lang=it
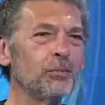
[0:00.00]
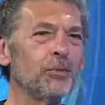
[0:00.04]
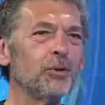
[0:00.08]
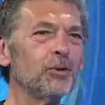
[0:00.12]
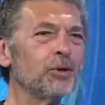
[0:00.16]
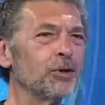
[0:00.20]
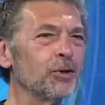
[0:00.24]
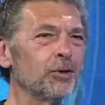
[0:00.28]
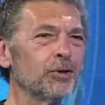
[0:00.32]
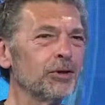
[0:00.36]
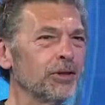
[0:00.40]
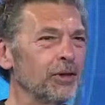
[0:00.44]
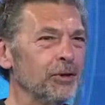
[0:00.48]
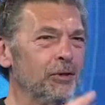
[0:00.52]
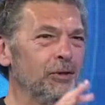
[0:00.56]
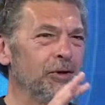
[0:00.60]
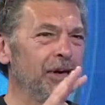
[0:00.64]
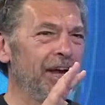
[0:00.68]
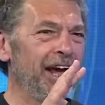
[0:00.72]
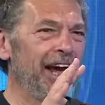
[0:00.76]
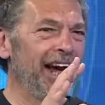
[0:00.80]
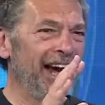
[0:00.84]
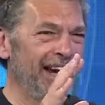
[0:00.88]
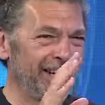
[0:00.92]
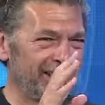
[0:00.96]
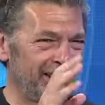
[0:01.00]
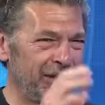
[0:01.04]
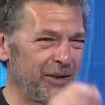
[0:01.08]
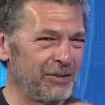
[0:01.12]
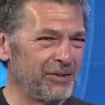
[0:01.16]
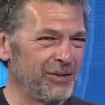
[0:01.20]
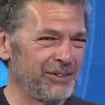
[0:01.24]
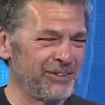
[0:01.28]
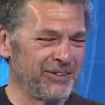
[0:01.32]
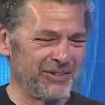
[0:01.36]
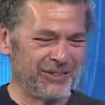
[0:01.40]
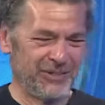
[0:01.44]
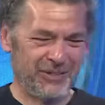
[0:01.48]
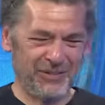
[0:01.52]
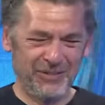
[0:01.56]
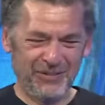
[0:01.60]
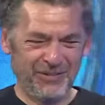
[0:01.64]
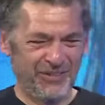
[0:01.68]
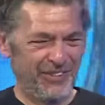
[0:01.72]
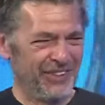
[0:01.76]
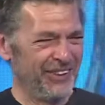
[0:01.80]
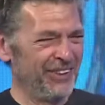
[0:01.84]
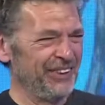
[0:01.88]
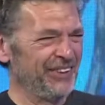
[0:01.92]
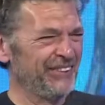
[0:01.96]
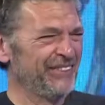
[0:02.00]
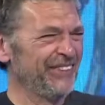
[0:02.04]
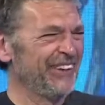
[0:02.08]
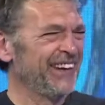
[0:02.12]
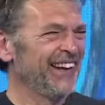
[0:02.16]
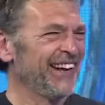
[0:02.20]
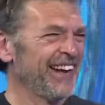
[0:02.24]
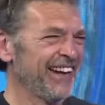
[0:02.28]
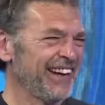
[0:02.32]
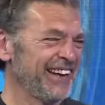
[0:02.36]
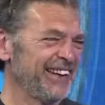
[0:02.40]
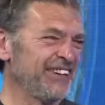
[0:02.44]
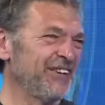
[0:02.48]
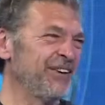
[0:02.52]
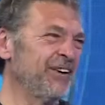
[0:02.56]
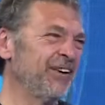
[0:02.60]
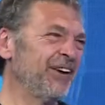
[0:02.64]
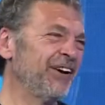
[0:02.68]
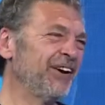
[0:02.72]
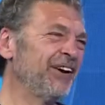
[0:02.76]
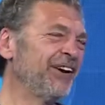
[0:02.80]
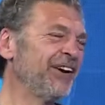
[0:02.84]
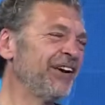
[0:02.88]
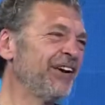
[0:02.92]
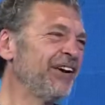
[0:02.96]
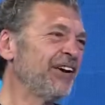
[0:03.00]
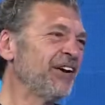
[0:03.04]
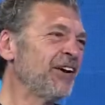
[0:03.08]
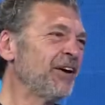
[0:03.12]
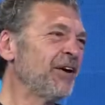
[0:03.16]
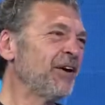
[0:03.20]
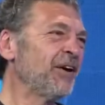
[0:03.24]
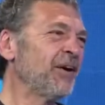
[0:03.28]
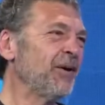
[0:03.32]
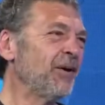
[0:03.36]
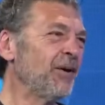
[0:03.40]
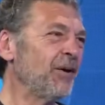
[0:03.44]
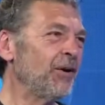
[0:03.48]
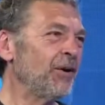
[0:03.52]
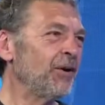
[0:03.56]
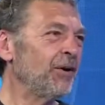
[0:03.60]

me lo ricordavo neanche. neanche questo È vero, no. deve essere curioso